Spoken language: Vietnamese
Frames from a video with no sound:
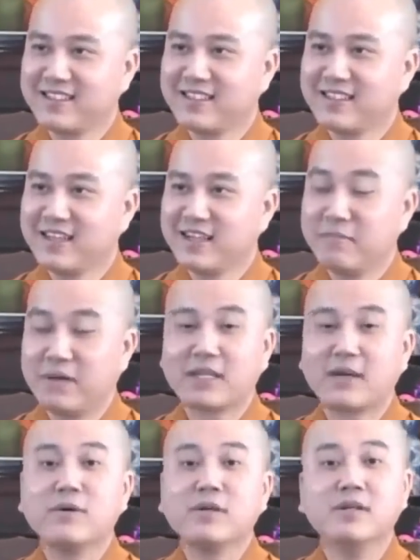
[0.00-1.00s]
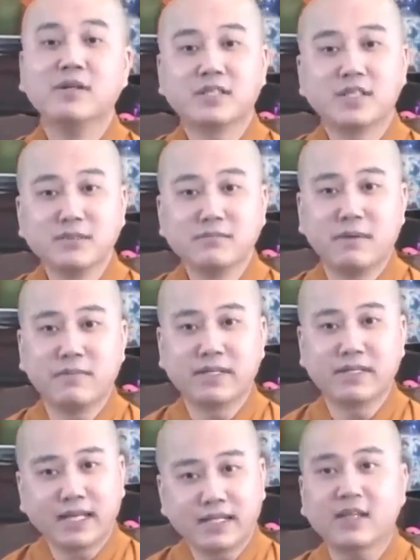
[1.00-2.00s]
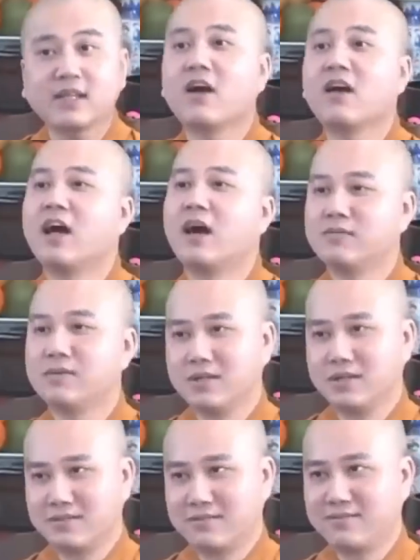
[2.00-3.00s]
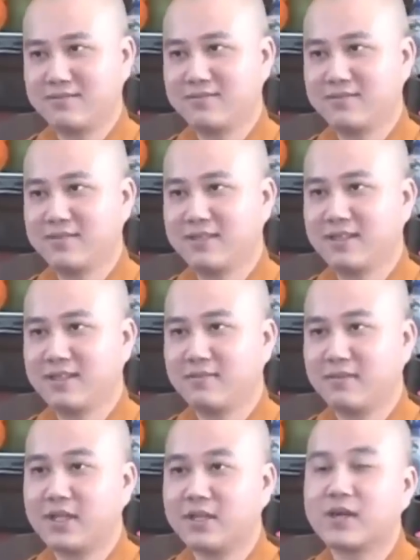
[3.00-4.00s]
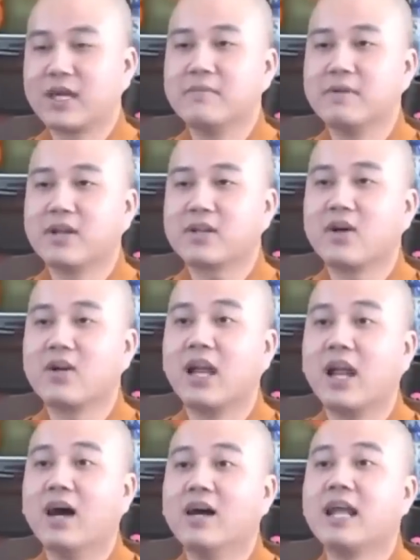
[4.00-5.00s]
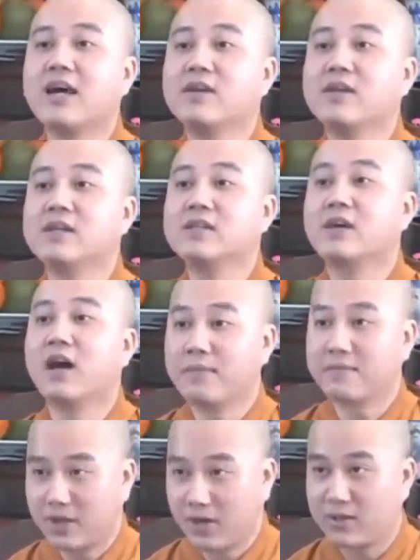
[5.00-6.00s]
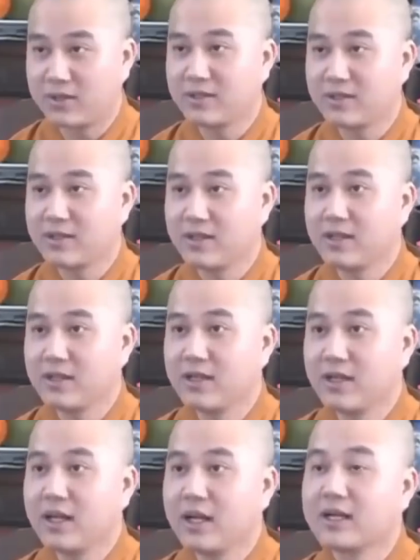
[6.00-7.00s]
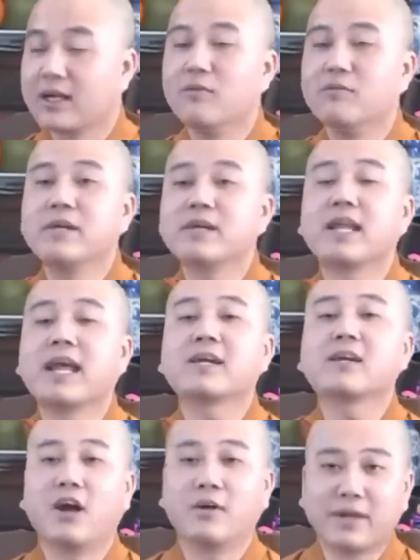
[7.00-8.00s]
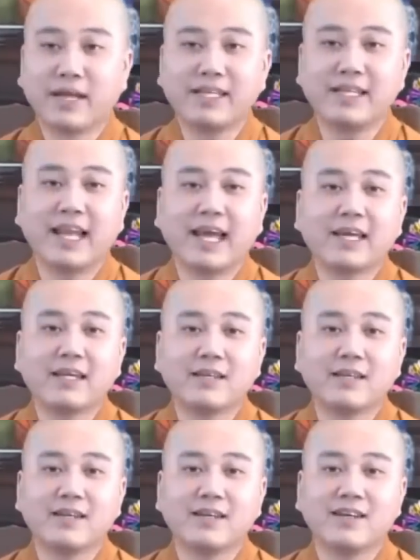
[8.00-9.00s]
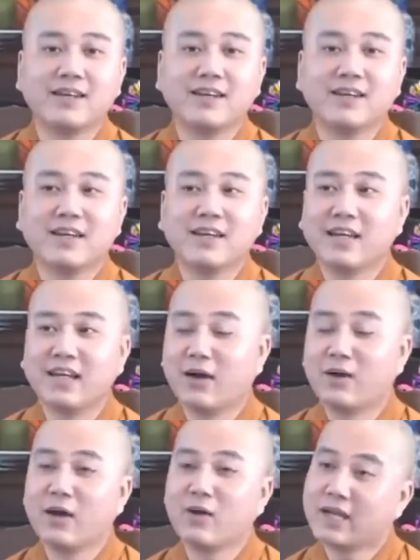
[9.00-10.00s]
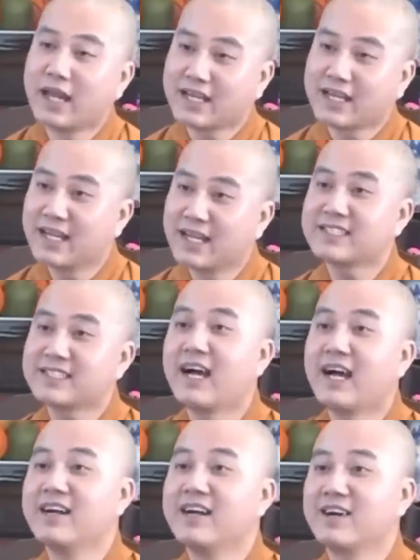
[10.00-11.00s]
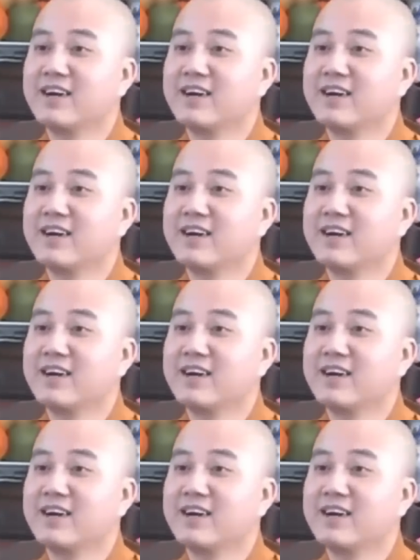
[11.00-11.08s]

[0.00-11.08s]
mình không có lượng sức mà mình gánh cái đó là không được mà nhiều khi mình nói thôi lỡ leo lên lưng cọp rồi không biết lái cọp lấy gì lái lâu lâu nay cứ lái xe hơi không à